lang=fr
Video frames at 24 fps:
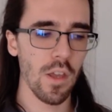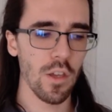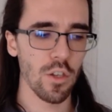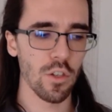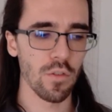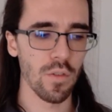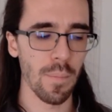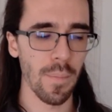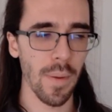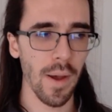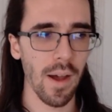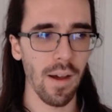
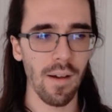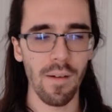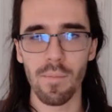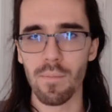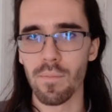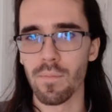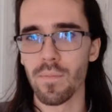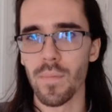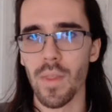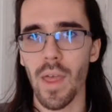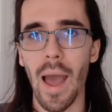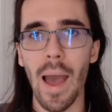Je vais pas
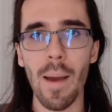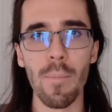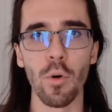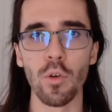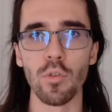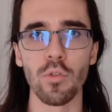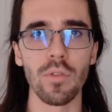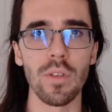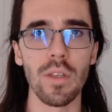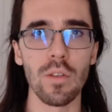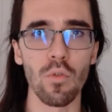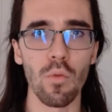
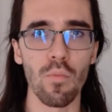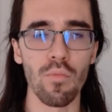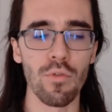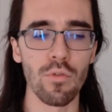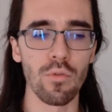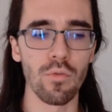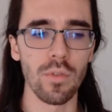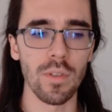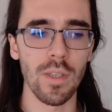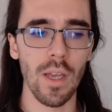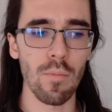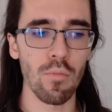abandonner non plus
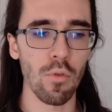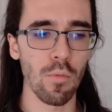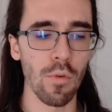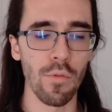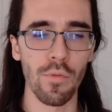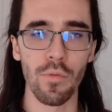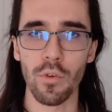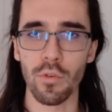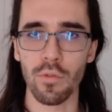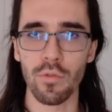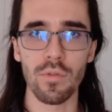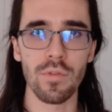tout ça pour me
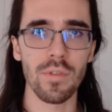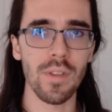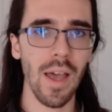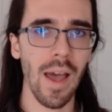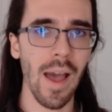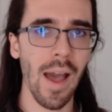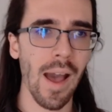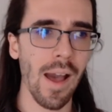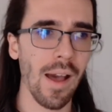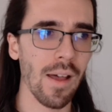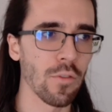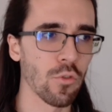focus
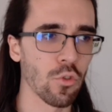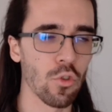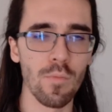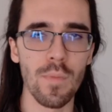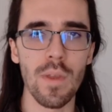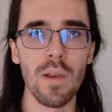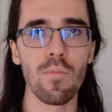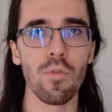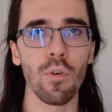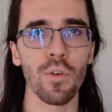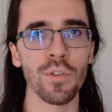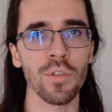à
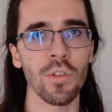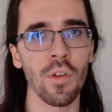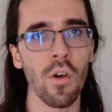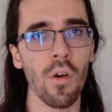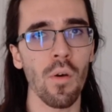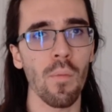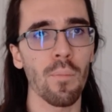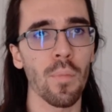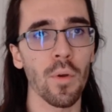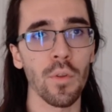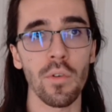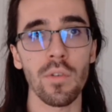
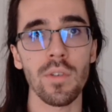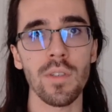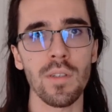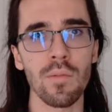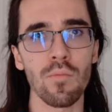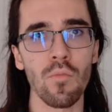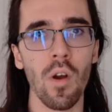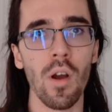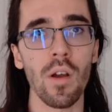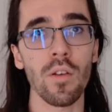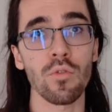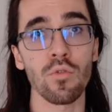2000% pendant 6
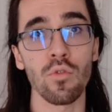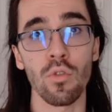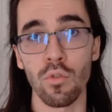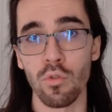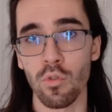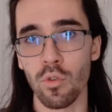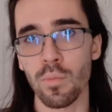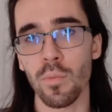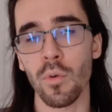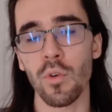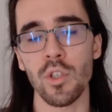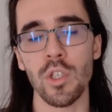mois sur
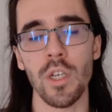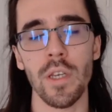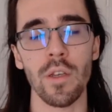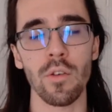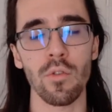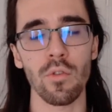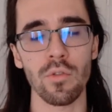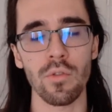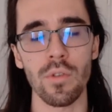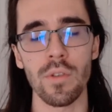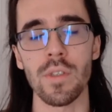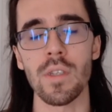d'autres projets
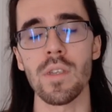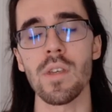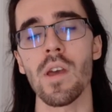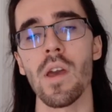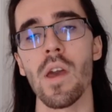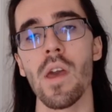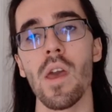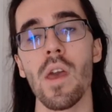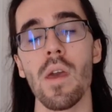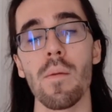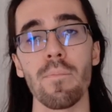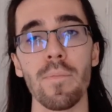que ceci,
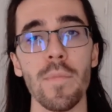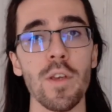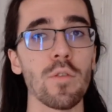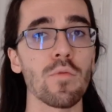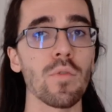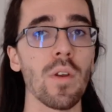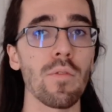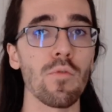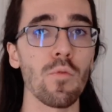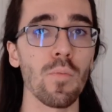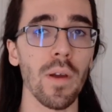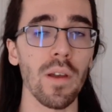mais je
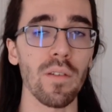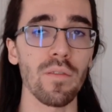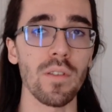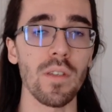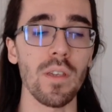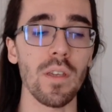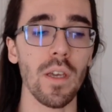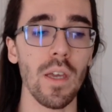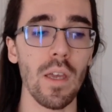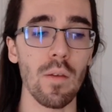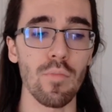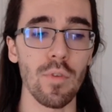voulais vous
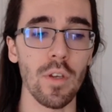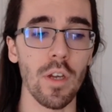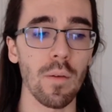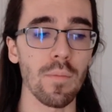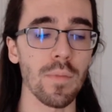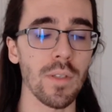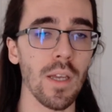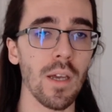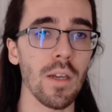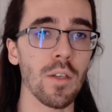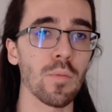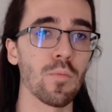prévenir, et puis comme
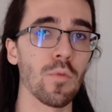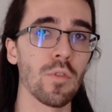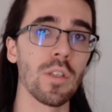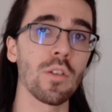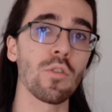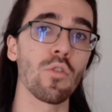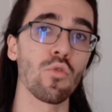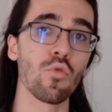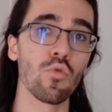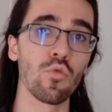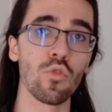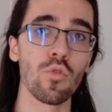ça, je me dis
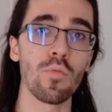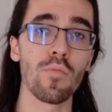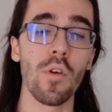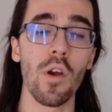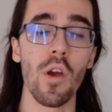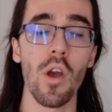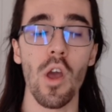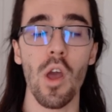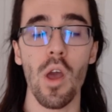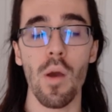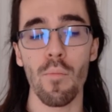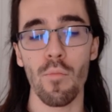que YouTube
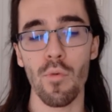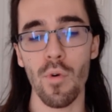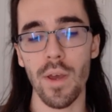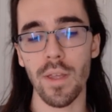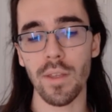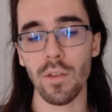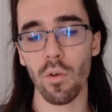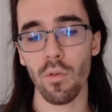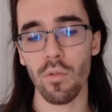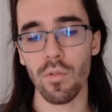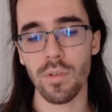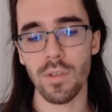peut
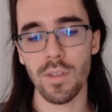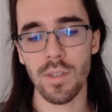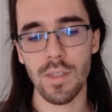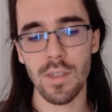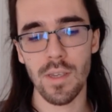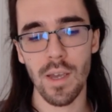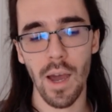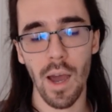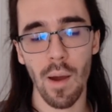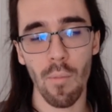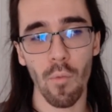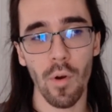être aussi
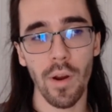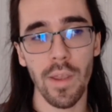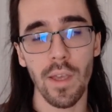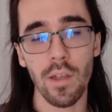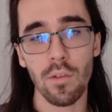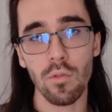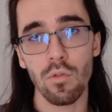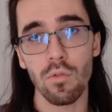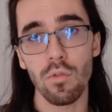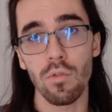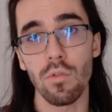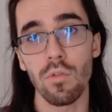un moyen
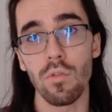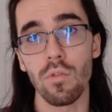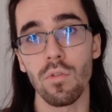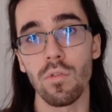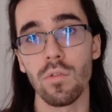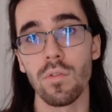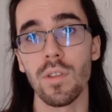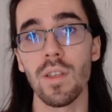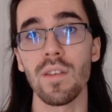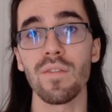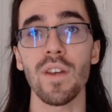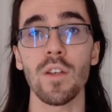
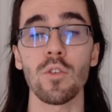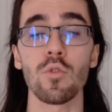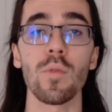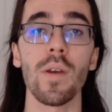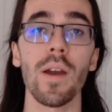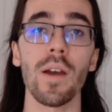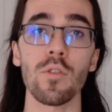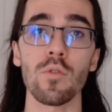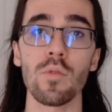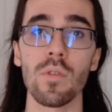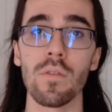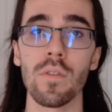d'effectuer
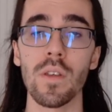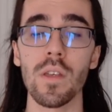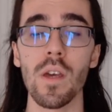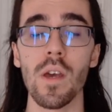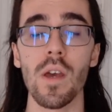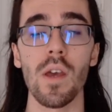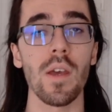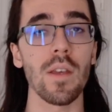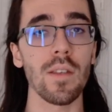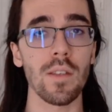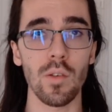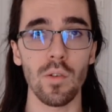un suivi.
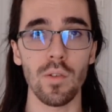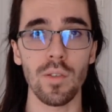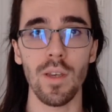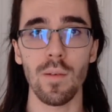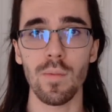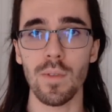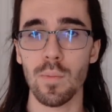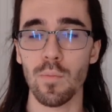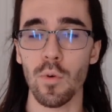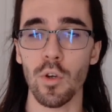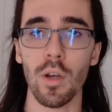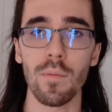C'est aussi un
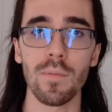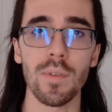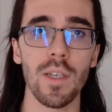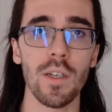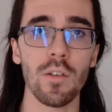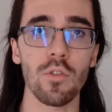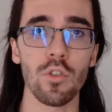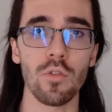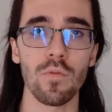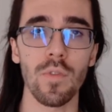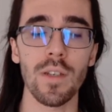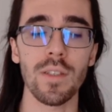petit peu comme ça
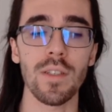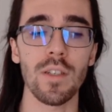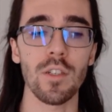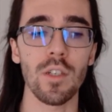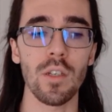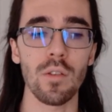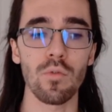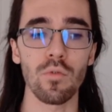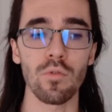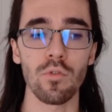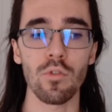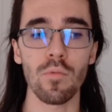que je vois cette
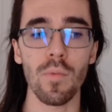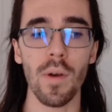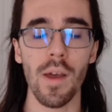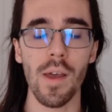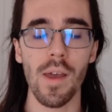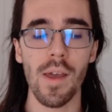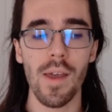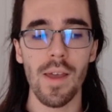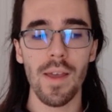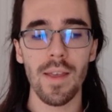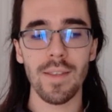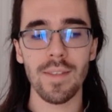chaîne YouTube.
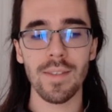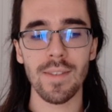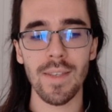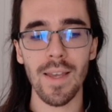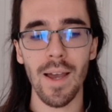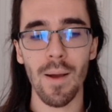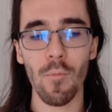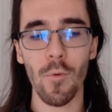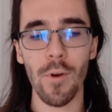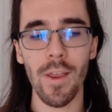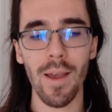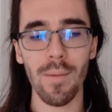C'est
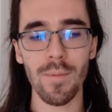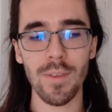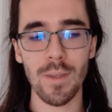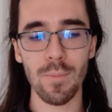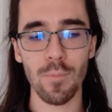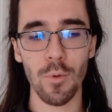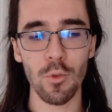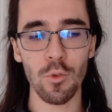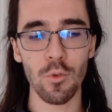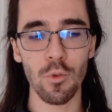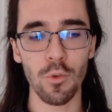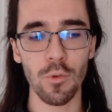un moyen un petit
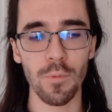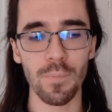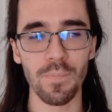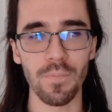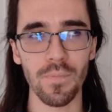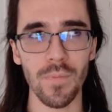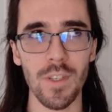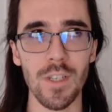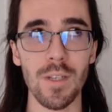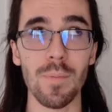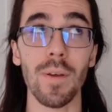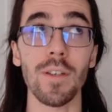peu de,
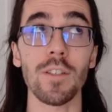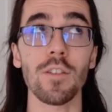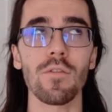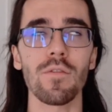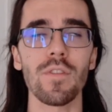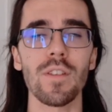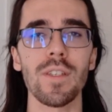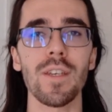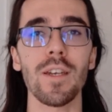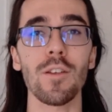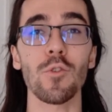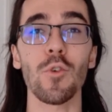j'ai presque envie
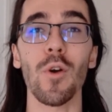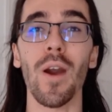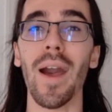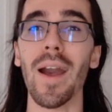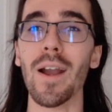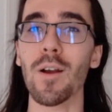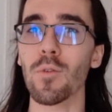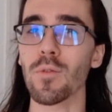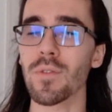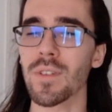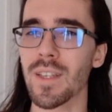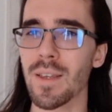de dire, de
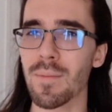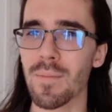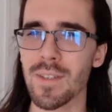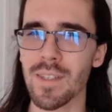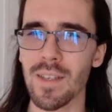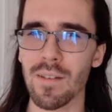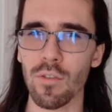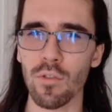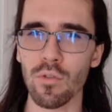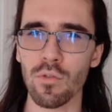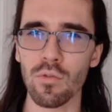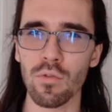raconter mes
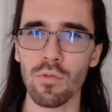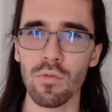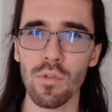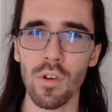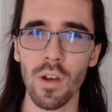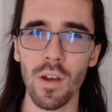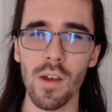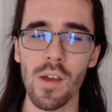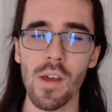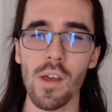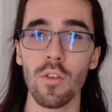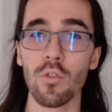
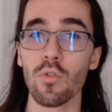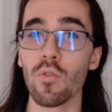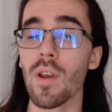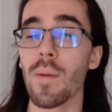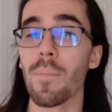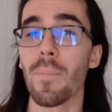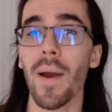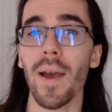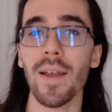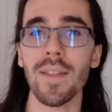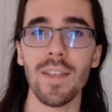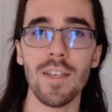aventures, de les
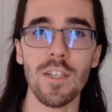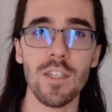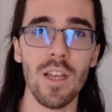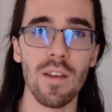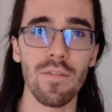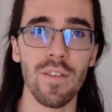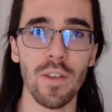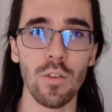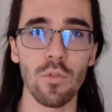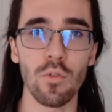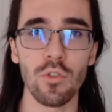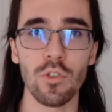partager
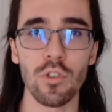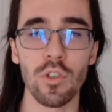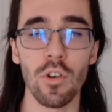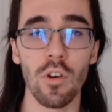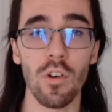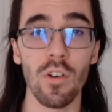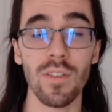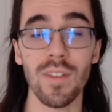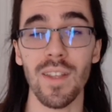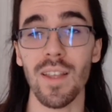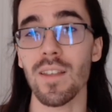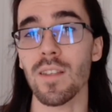avec d'autres
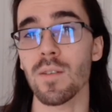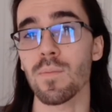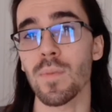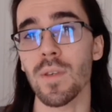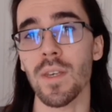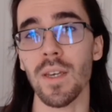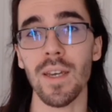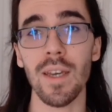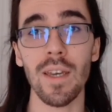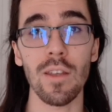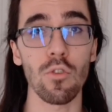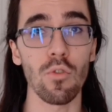gens,
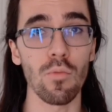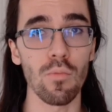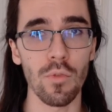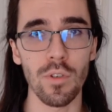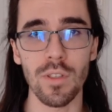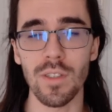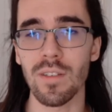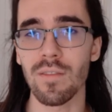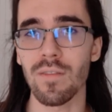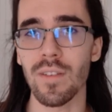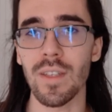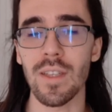d'inspirer et de
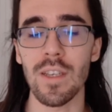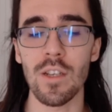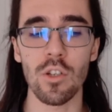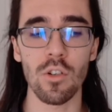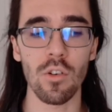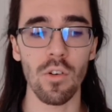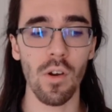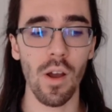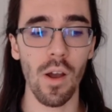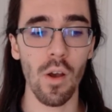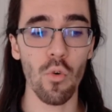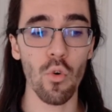motiver des
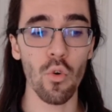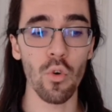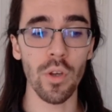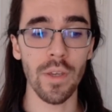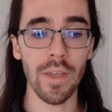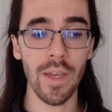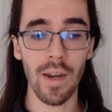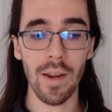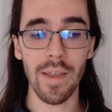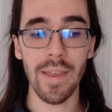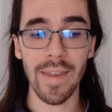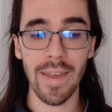gens eux,
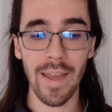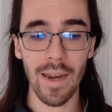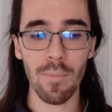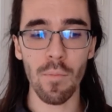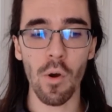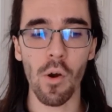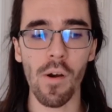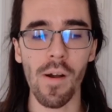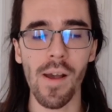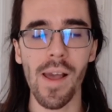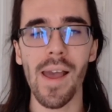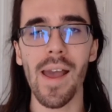
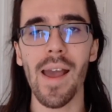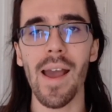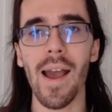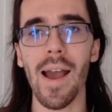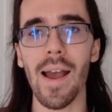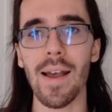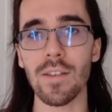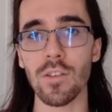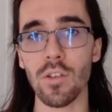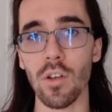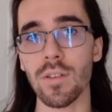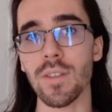également
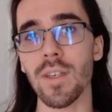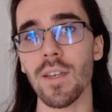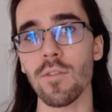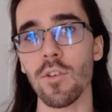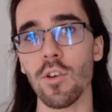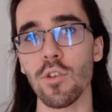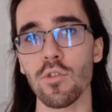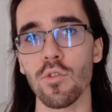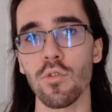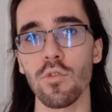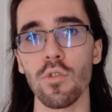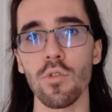à sortir de leur
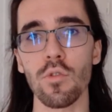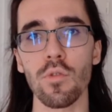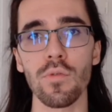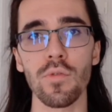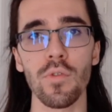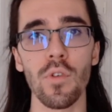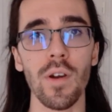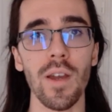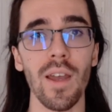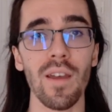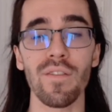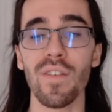zone de
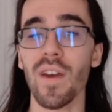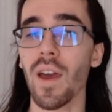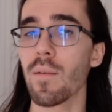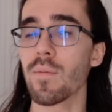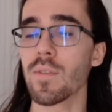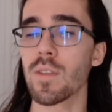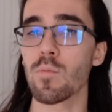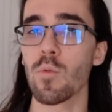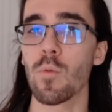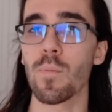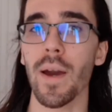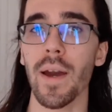confort et à faire un
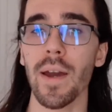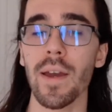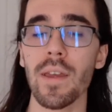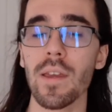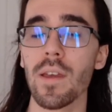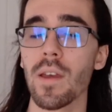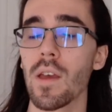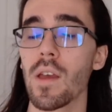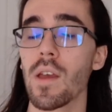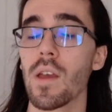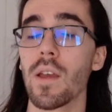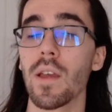petit peu pareil.
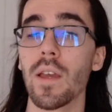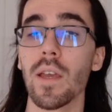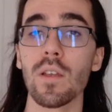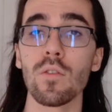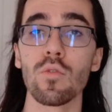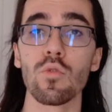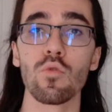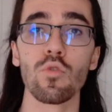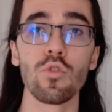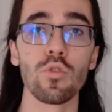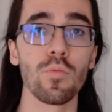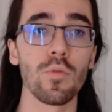Et du
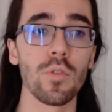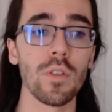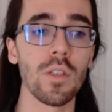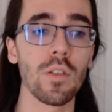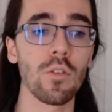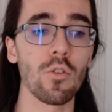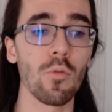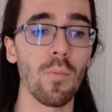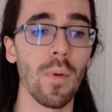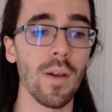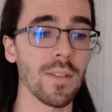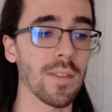coup, je me dis
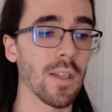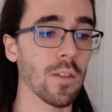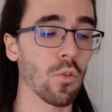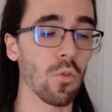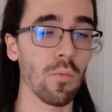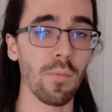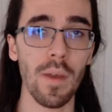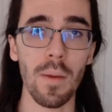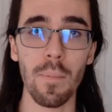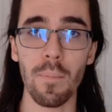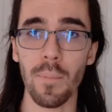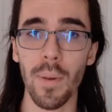que bah, ça,
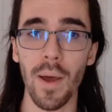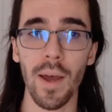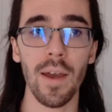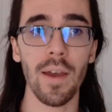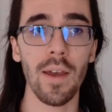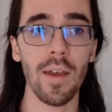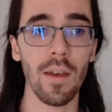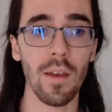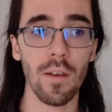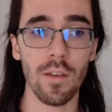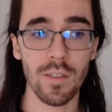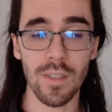tombait
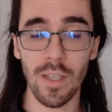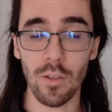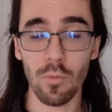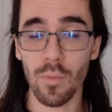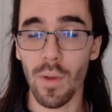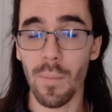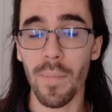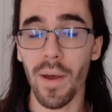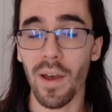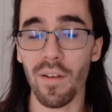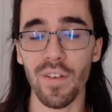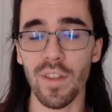pareil, ça
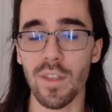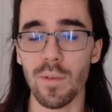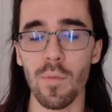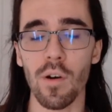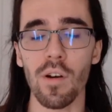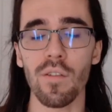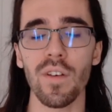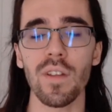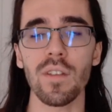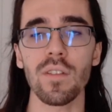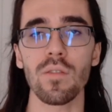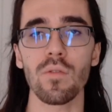tombait parfaitement,
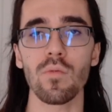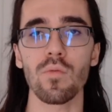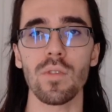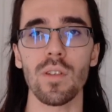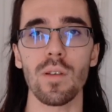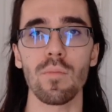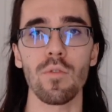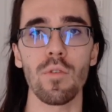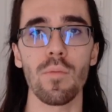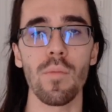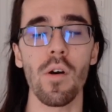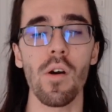en fait, tout
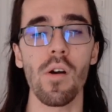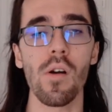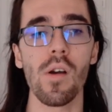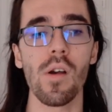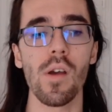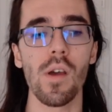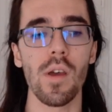simplement.